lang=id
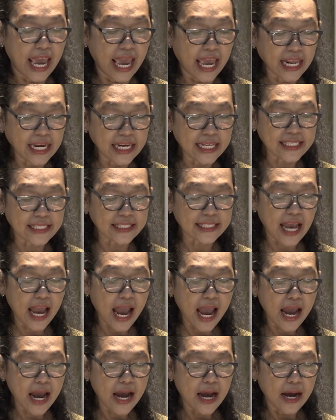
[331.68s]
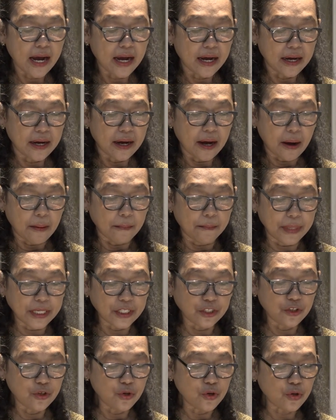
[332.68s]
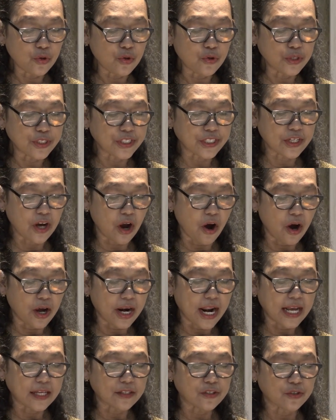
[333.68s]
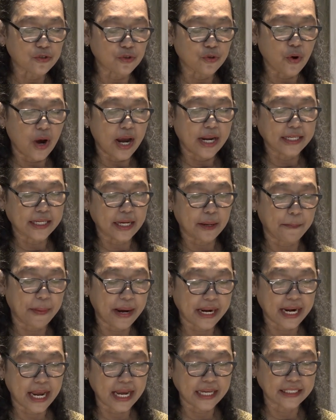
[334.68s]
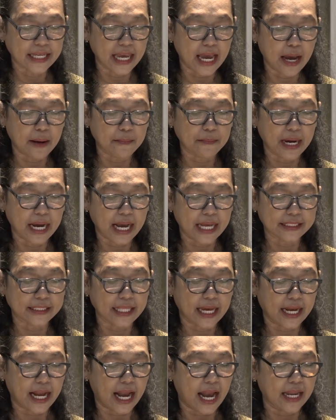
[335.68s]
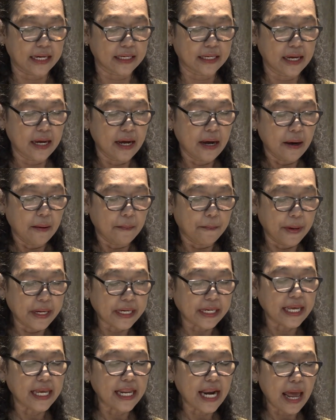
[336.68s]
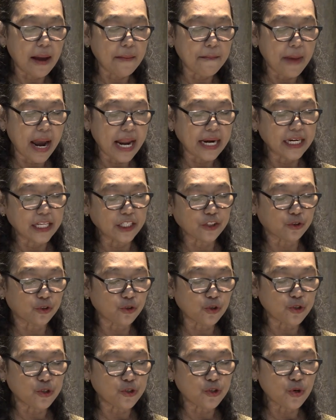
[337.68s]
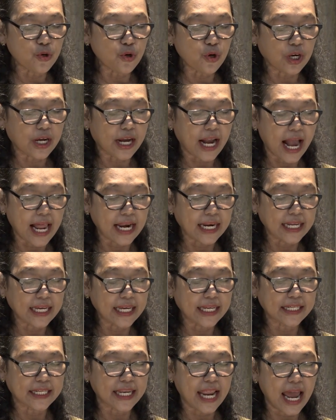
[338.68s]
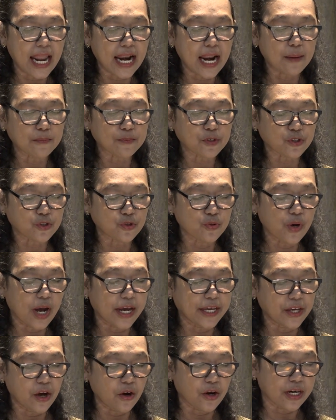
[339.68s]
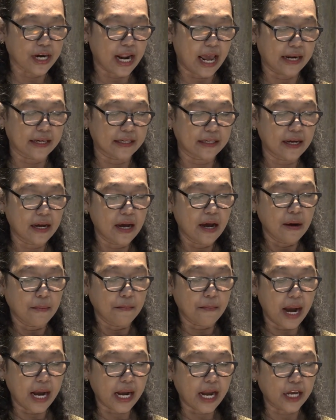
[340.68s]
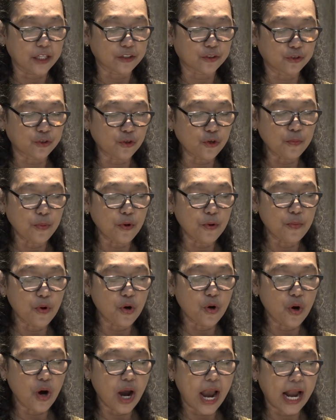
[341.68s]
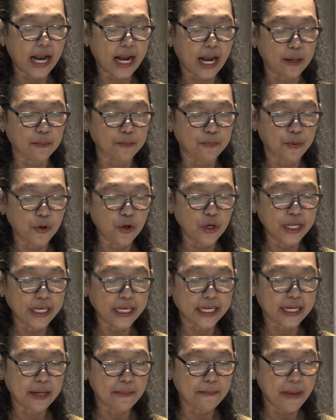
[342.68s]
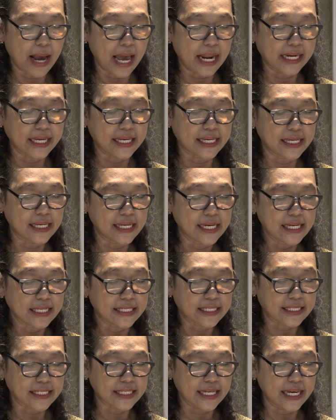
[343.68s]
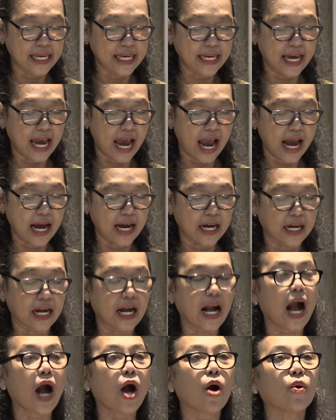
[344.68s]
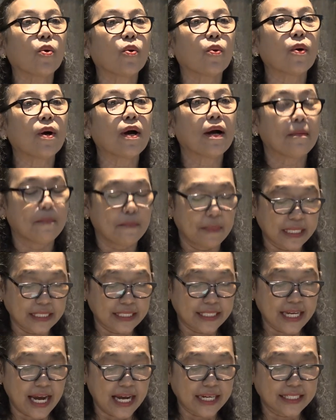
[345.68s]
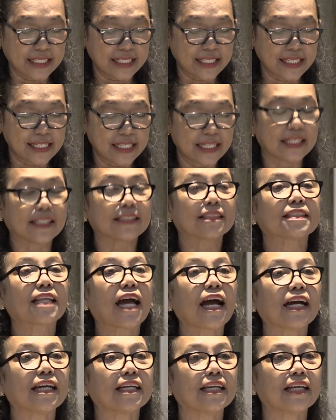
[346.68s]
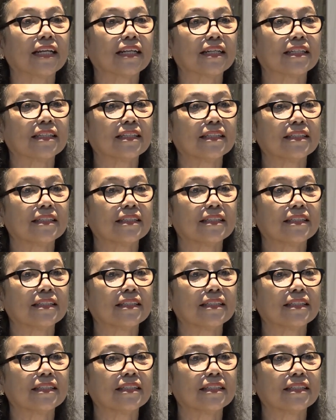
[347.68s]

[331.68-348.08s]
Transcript: Elisa menyuruh seorang suruhan kepadanya mengatakan, Pergilah mandi tujuh kali dalam sungai Yordan, maka tubuhmu akan pulih kembali sehingga engkau menjadi Tahir.